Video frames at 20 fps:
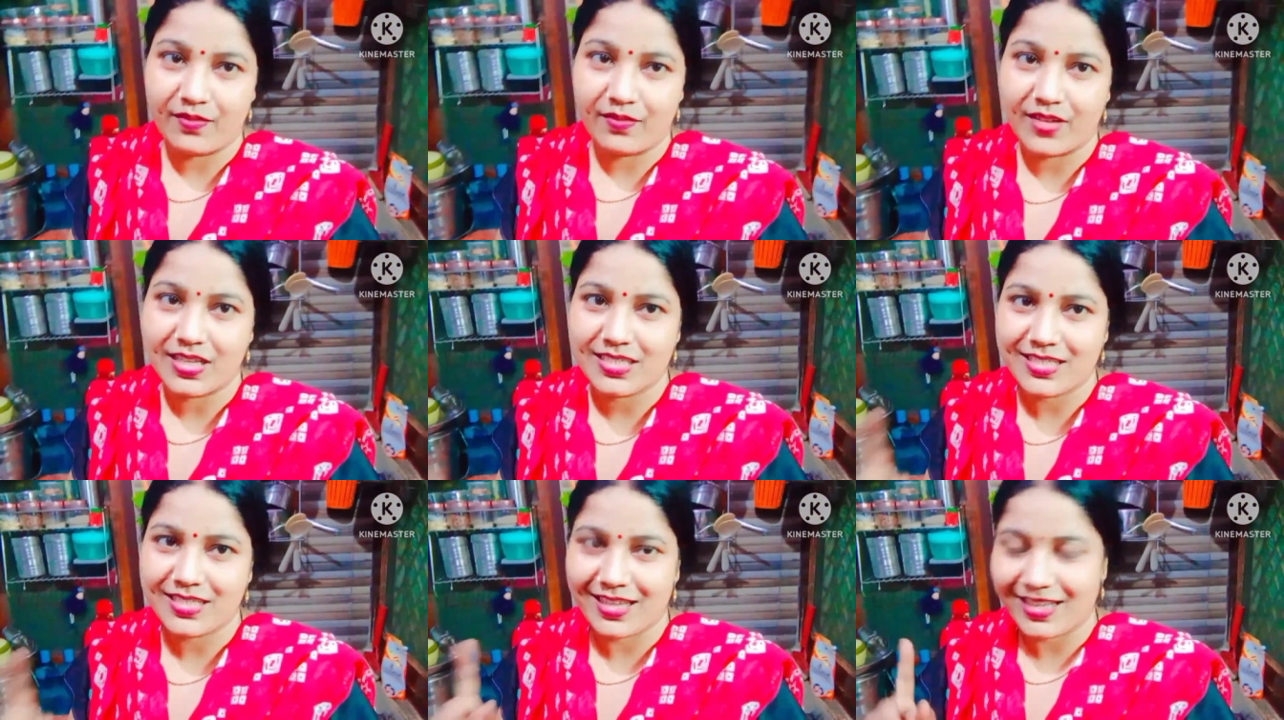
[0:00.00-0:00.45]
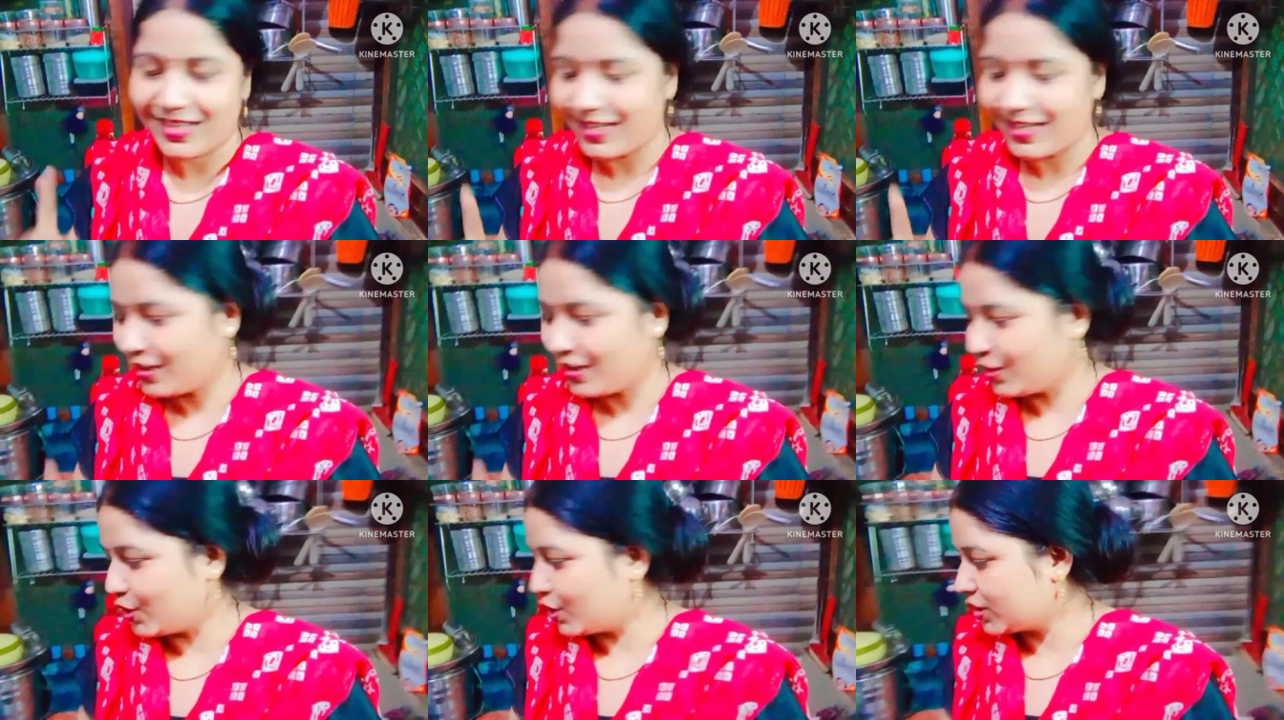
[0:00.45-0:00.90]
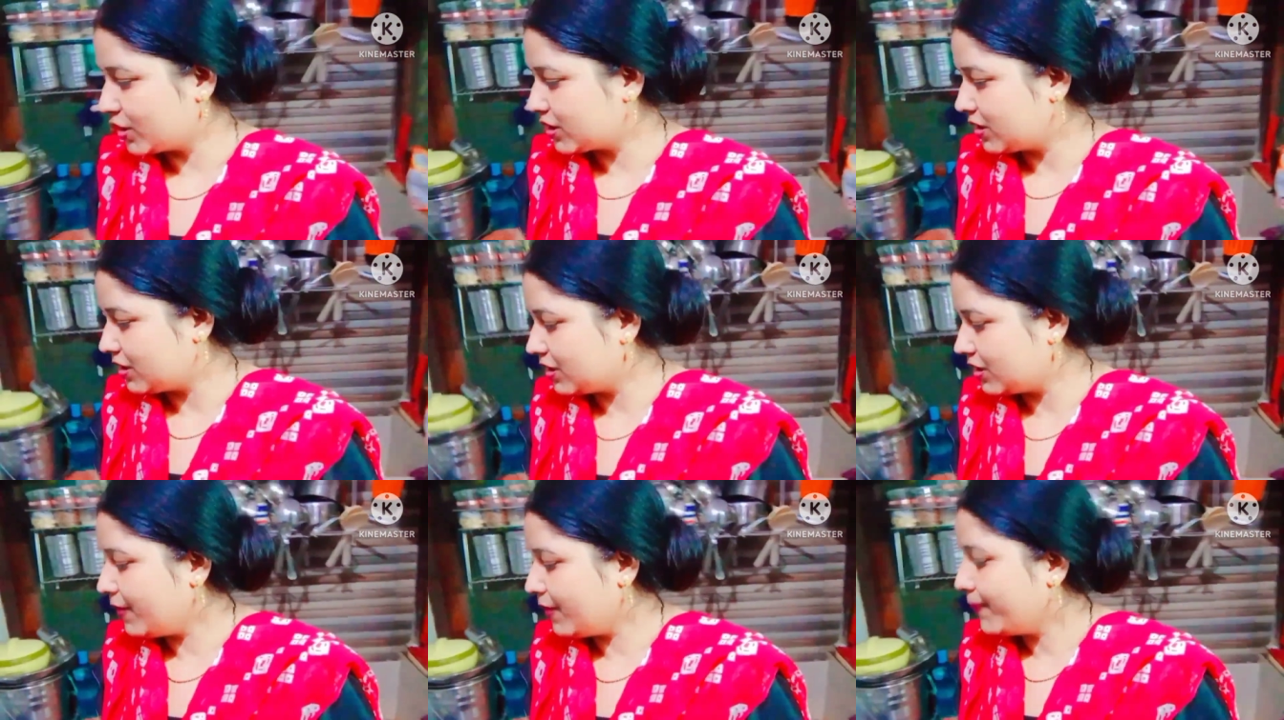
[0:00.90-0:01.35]
आवाज़ आएगी इग्नोर
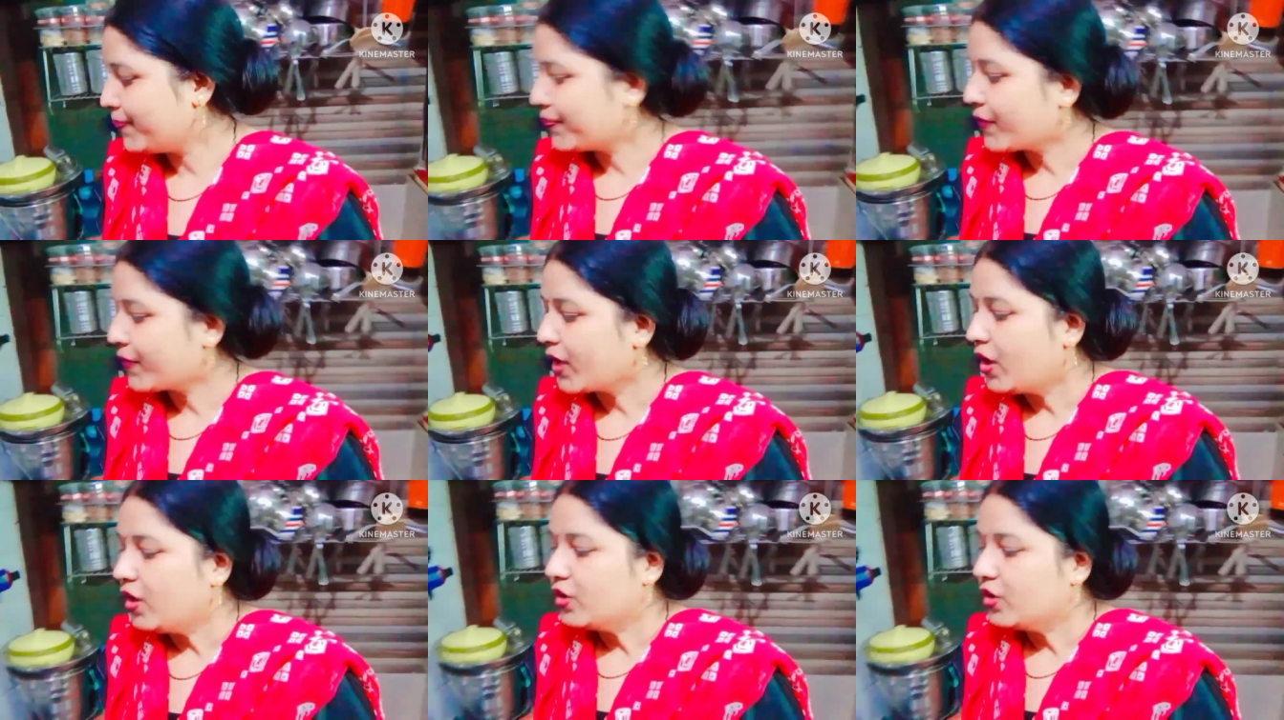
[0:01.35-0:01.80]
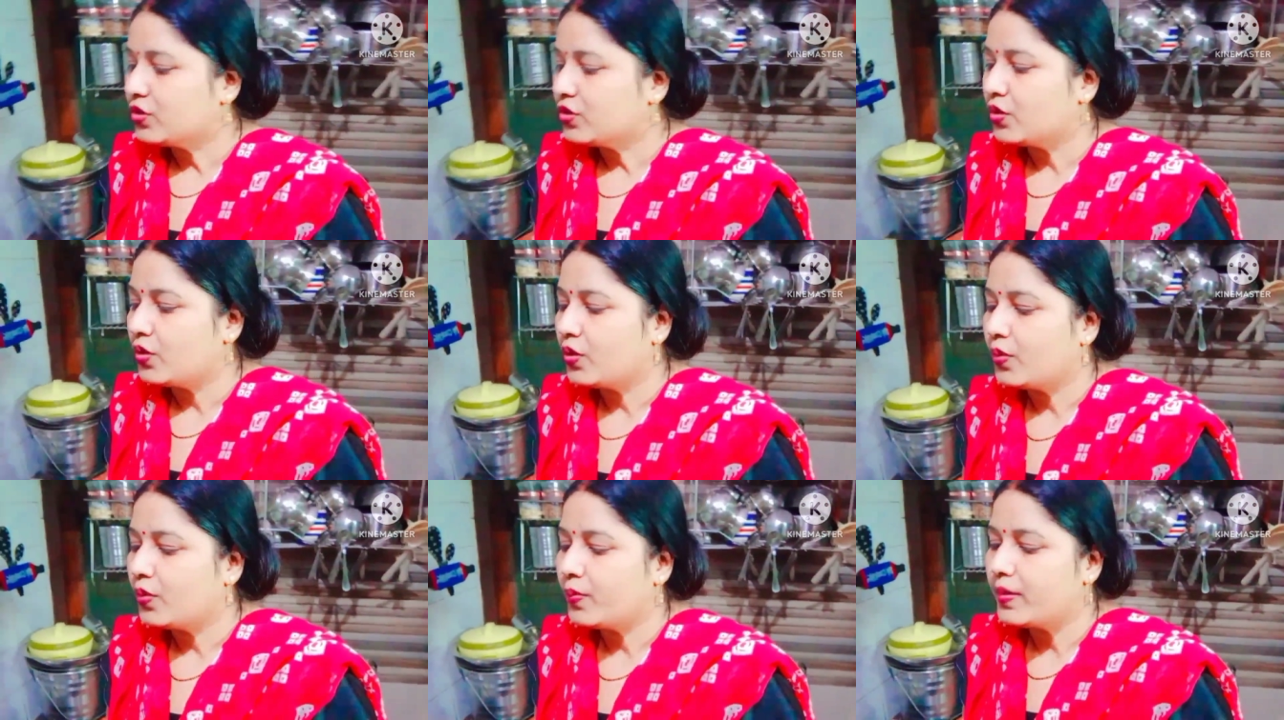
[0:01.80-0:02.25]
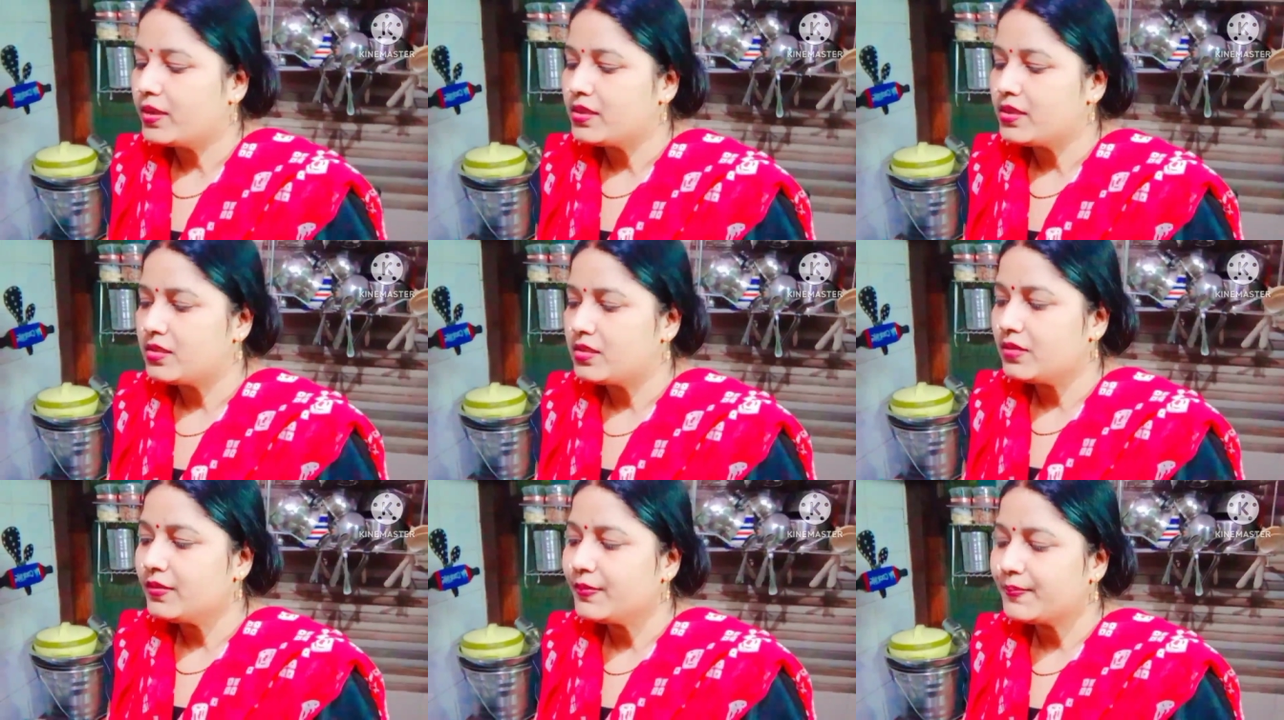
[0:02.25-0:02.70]
करना तो
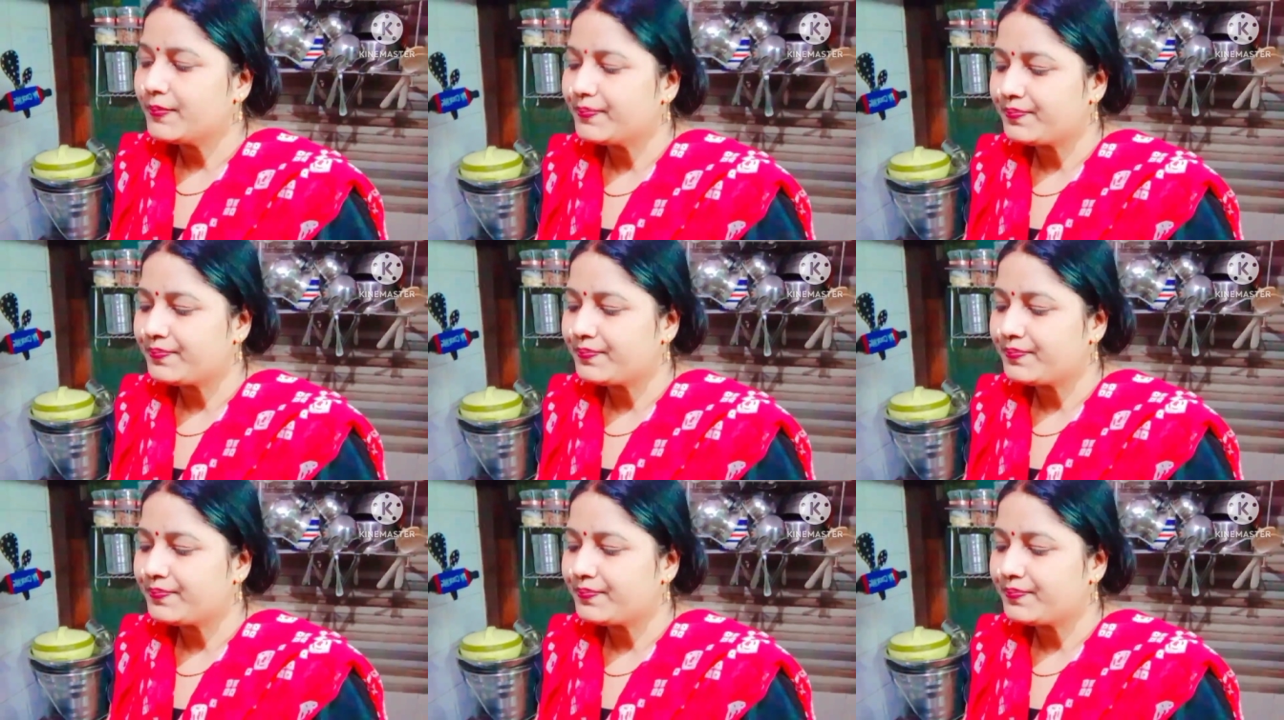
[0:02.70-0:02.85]
बस